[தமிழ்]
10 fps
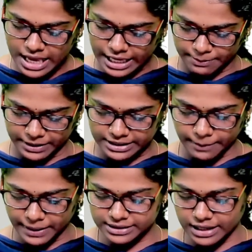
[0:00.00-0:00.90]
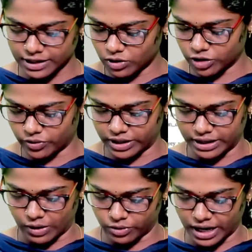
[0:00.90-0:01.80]
இப்போ இதில் பார்த்தாலே உங்களுக்கு
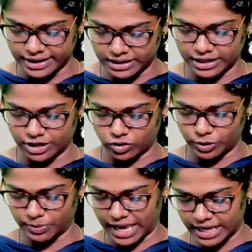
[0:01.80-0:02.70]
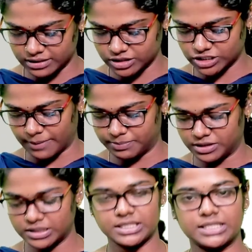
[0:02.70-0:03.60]
ஒரு ஐடியா கிடைக்கும் இப்போ எயித்து
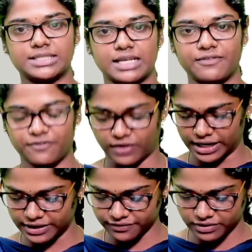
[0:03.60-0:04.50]
சாப்டர் சிக்ஸ் அண்ட் ஃபைவ்